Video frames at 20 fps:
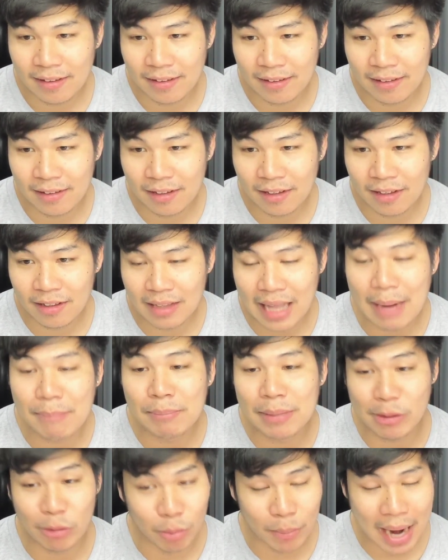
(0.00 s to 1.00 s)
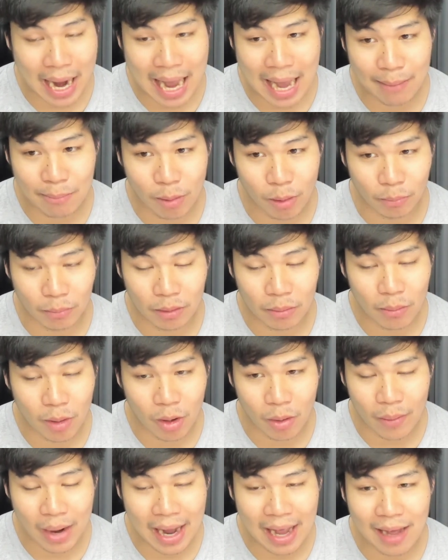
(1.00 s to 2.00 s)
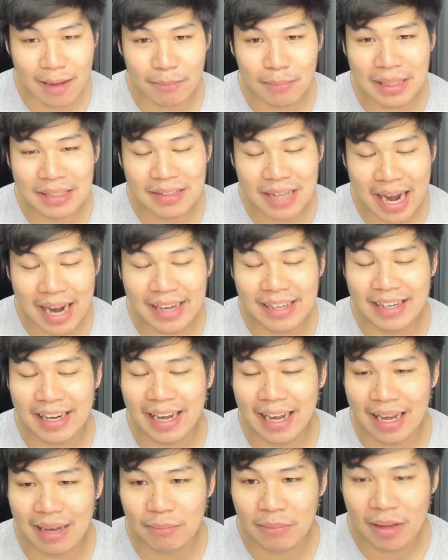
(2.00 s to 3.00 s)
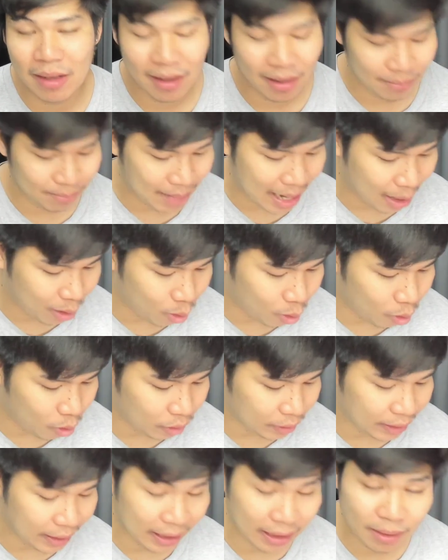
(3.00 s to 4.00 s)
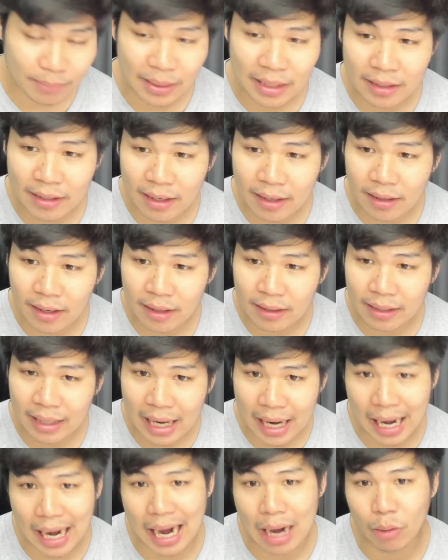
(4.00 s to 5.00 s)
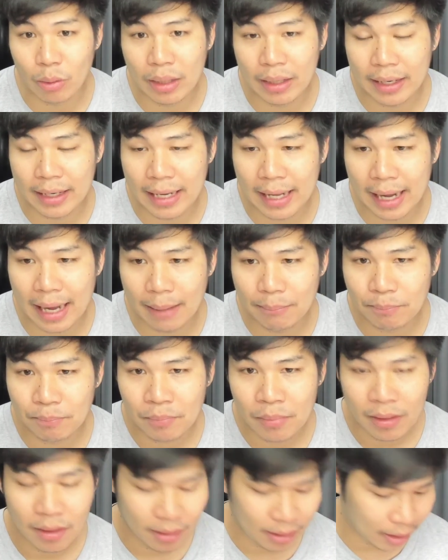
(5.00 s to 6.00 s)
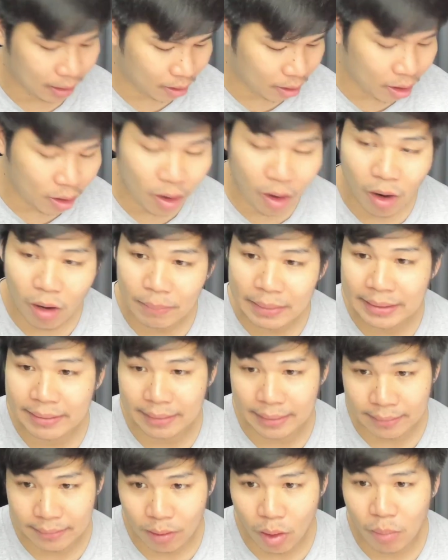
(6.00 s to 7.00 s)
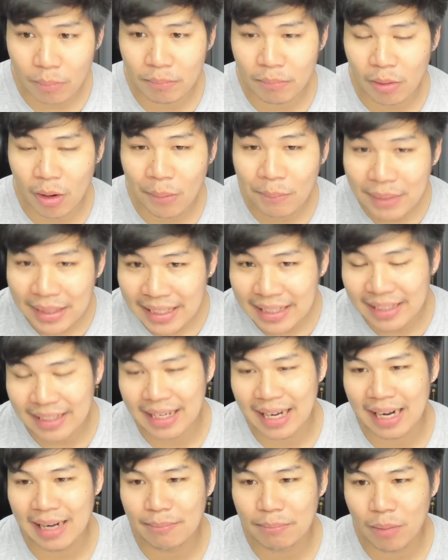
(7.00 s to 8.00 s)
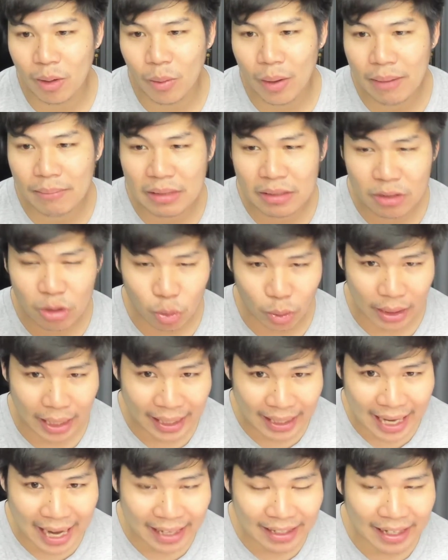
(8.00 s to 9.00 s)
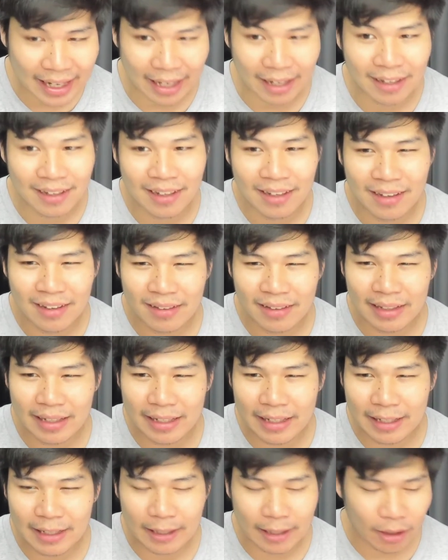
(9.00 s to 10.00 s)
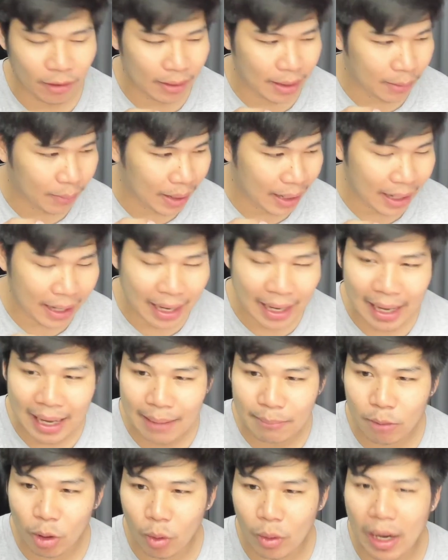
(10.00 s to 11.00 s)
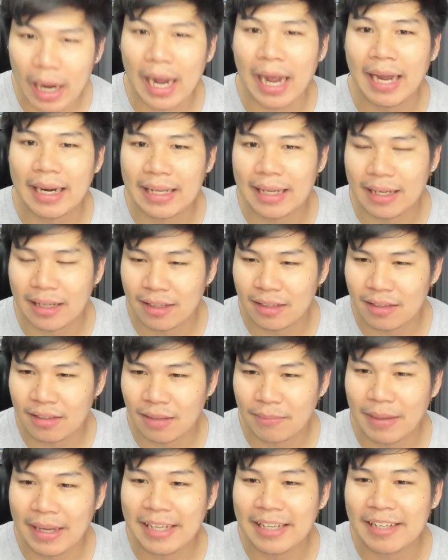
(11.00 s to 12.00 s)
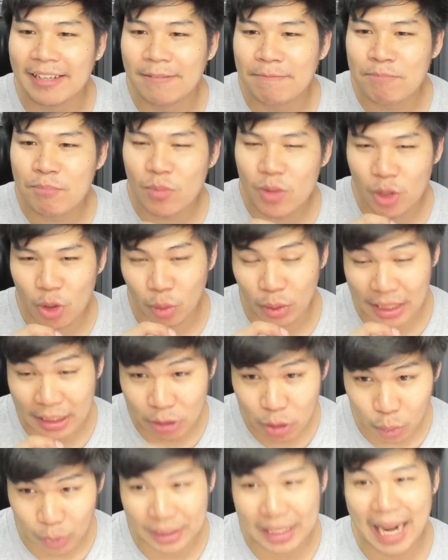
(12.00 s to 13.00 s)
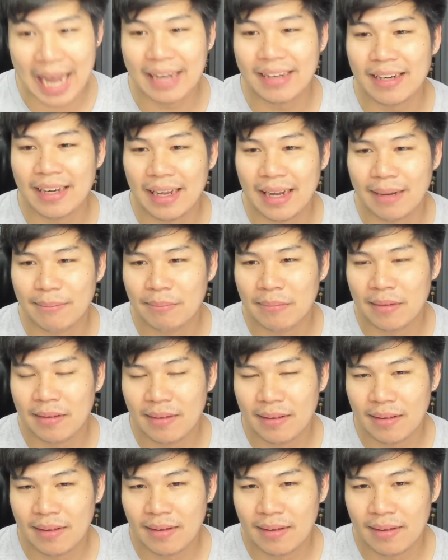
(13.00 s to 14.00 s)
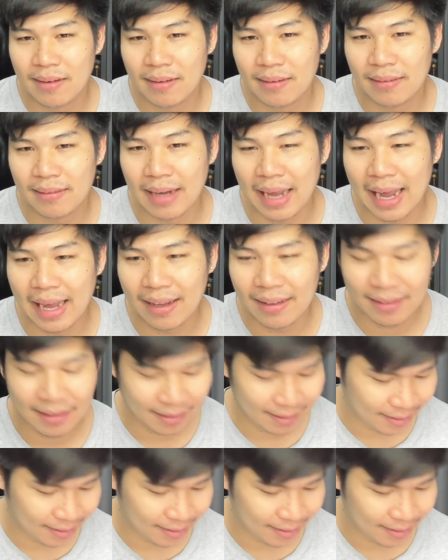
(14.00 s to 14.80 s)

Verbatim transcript: คือทำผิวมาผมต้องบอกว่าไม่ใช่นะครับ บางองค์ เนี่ย ถ้าเป็นเนื้อเงินขาวเลยนะครับ แล้วก็คอมีสีส้มก็มี นะ ครับเพราะว่าเป็นจุดเล็กๆเนี่ยที่เขาเรียกว่าคาบโลหะเนี่ย จะไปอยู่ในจุดนั้น นะ ครับ นะ